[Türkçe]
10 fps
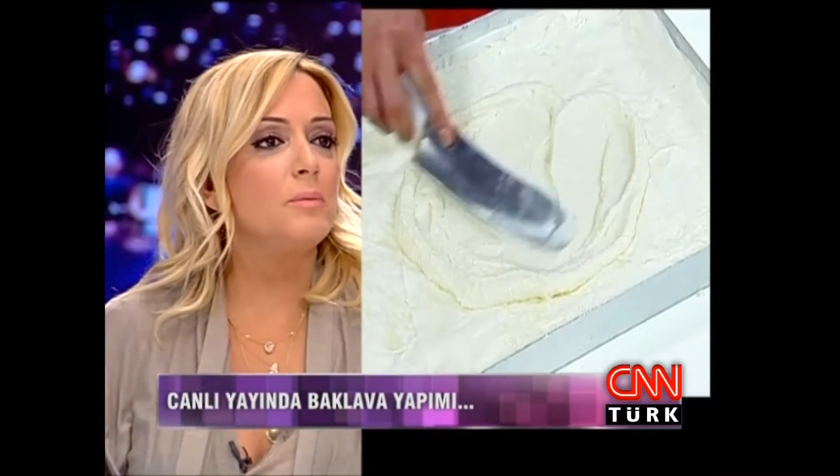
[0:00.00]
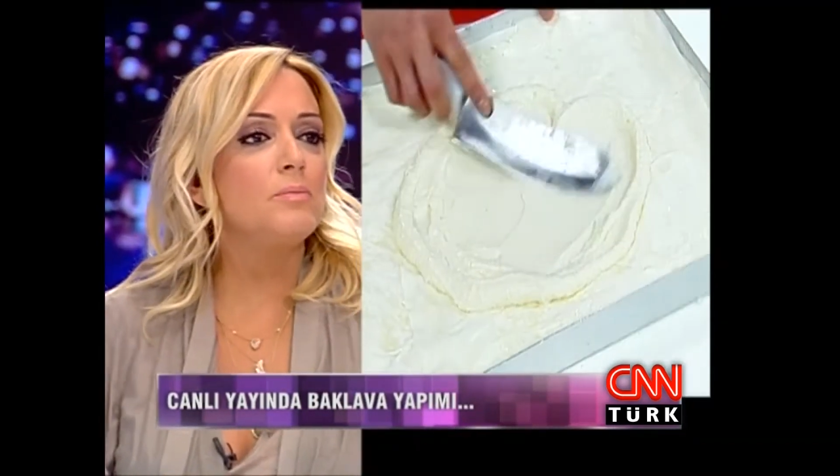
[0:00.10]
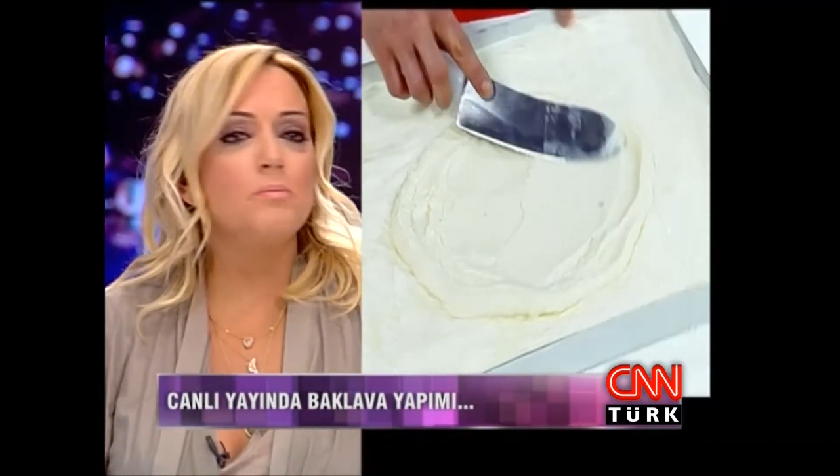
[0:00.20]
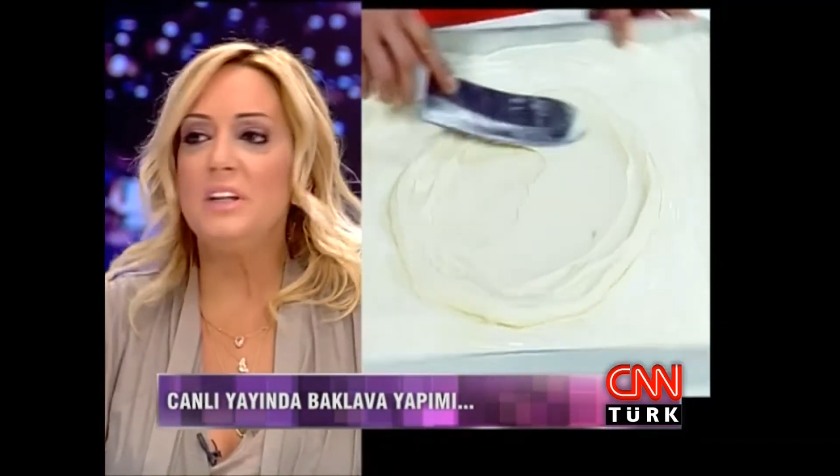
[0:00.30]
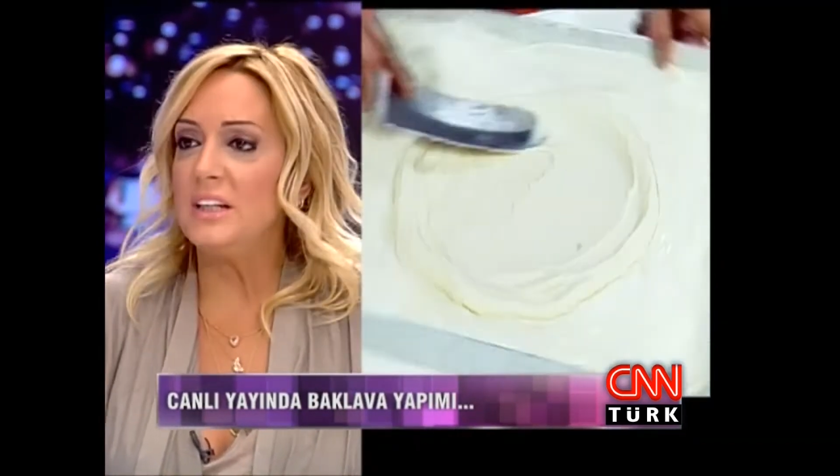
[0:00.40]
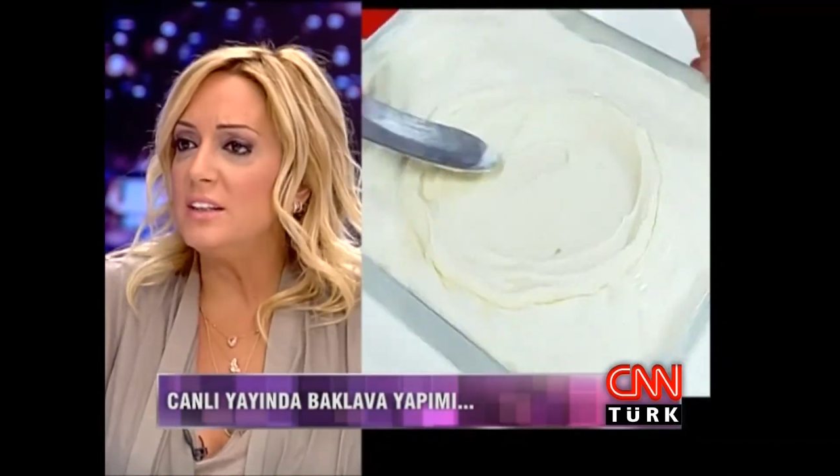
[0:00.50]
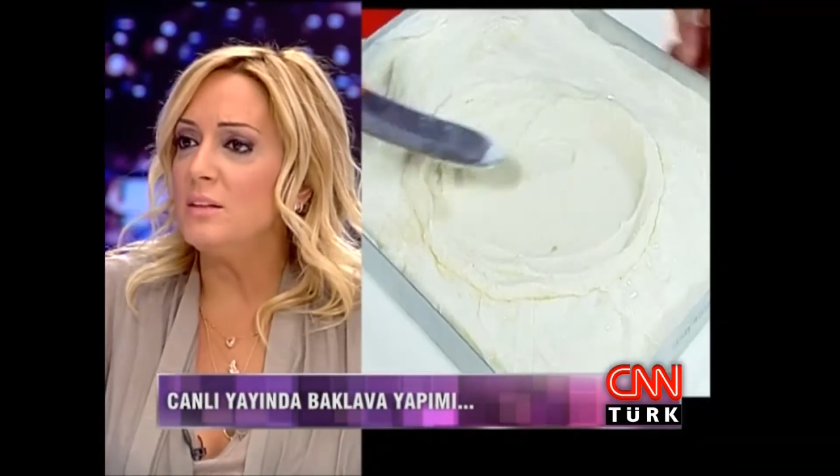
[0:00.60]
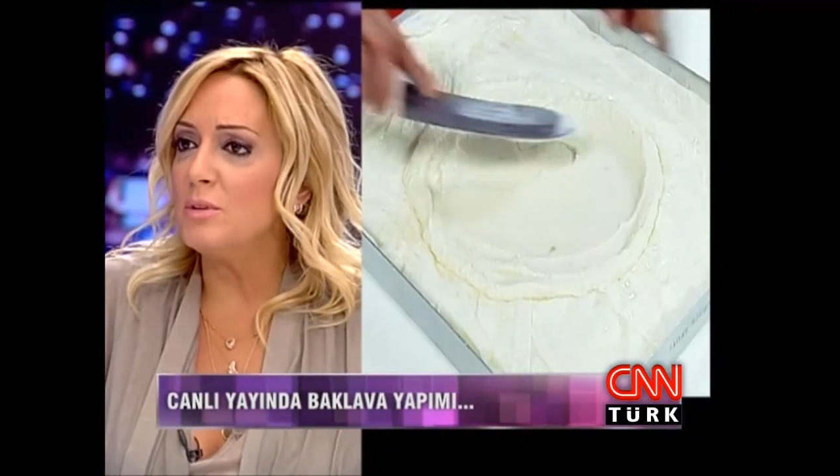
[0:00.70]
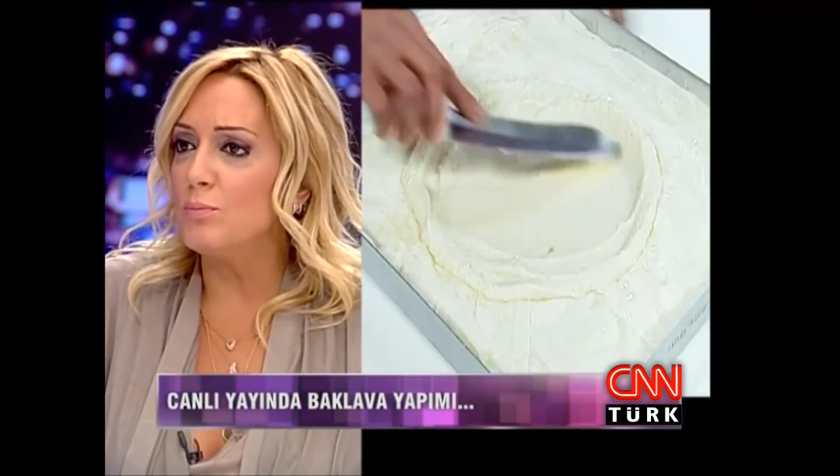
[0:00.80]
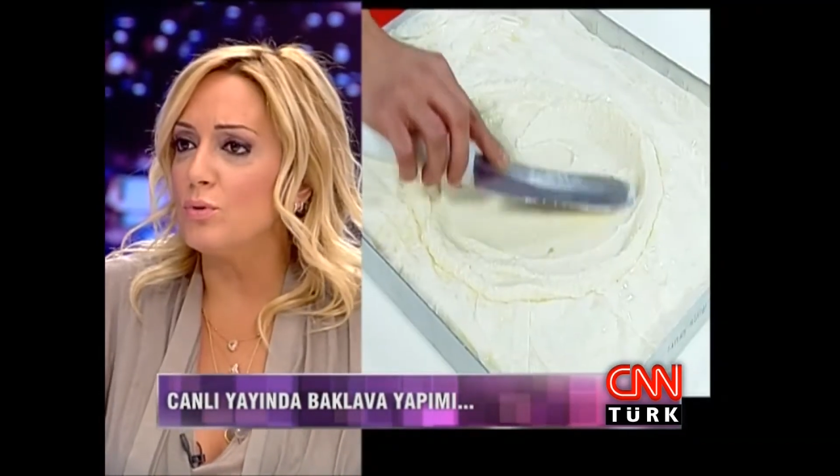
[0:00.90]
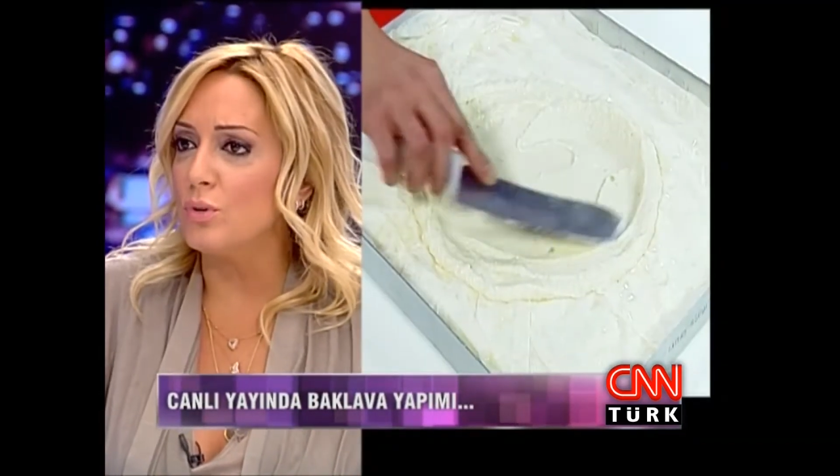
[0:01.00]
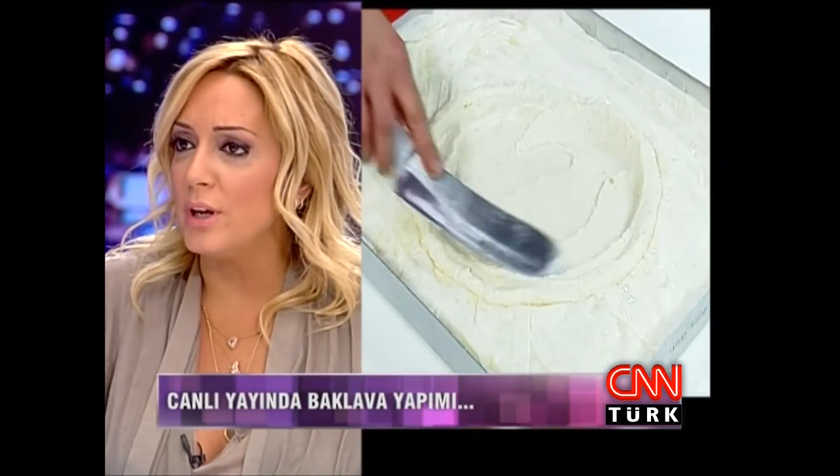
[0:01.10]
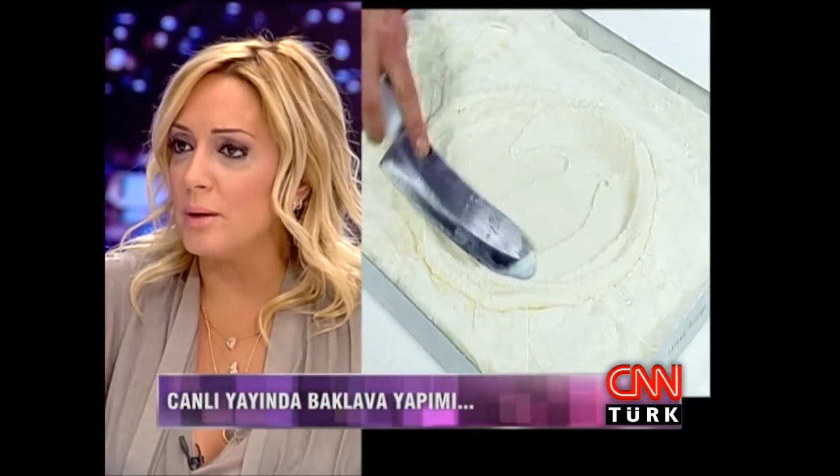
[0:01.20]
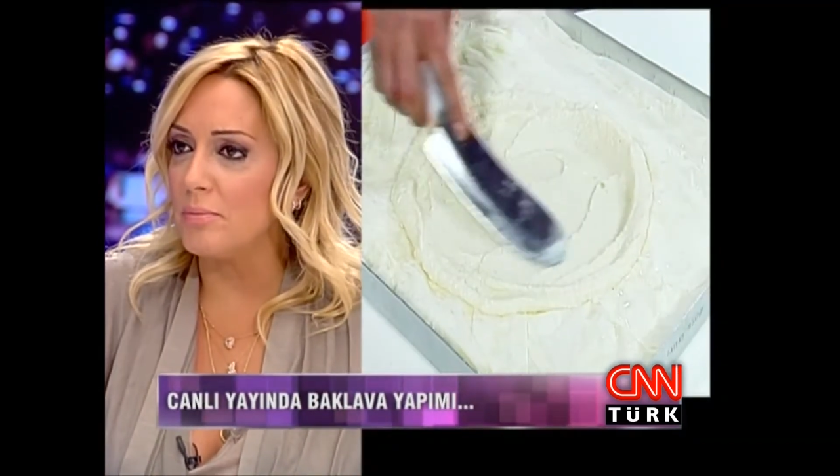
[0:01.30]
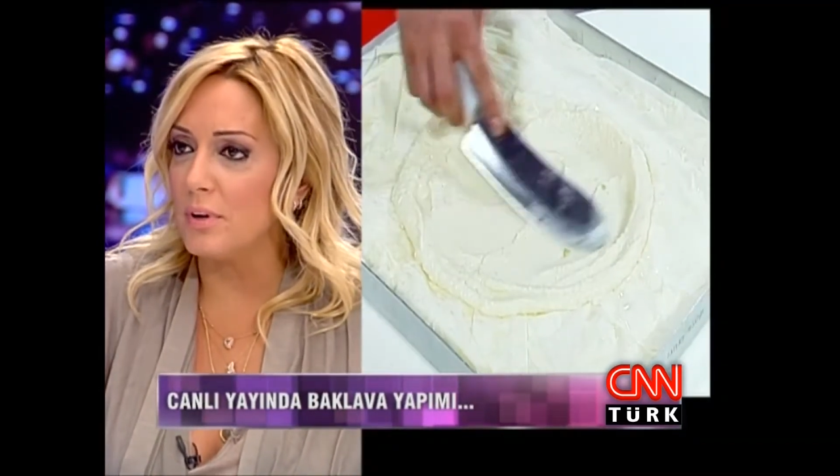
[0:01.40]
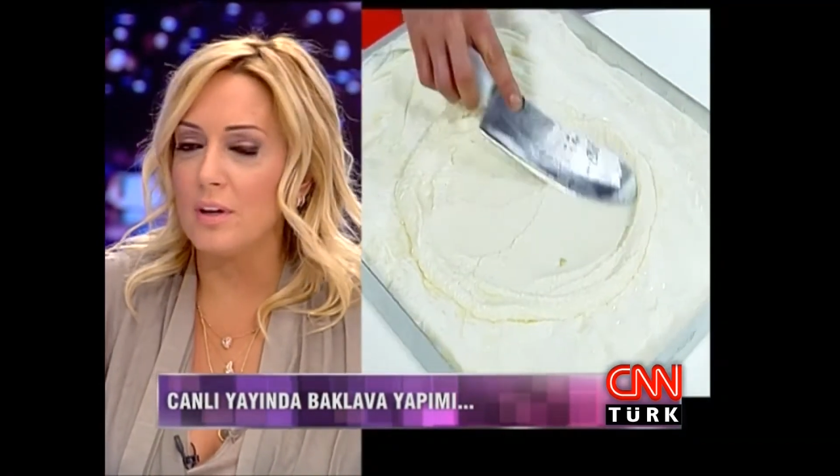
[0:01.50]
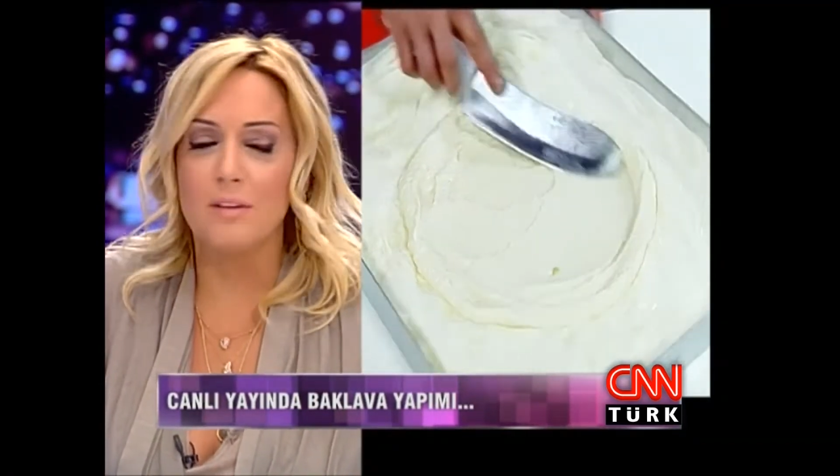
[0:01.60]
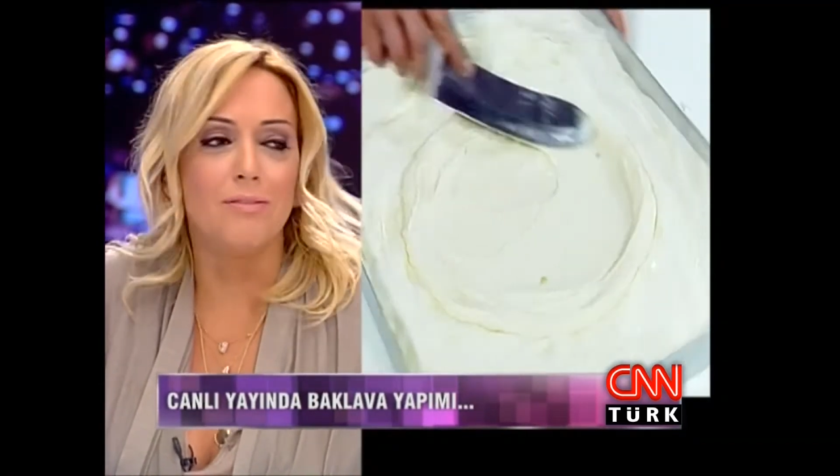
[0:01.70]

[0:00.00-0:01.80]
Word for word: Evet. Bilinir evet, bu, mi bu tabii, hep? Tabii tabii